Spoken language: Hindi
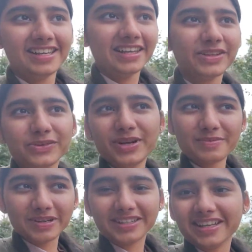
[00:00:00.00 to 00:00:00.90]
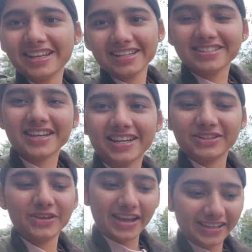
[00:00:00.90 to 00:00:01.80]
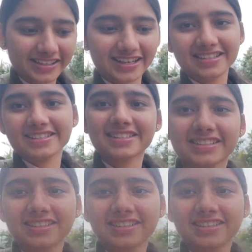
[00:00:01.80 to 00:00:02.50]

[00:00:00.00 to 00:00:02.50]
लेकिन उठना पड़ता है जाना तो है ही क्लास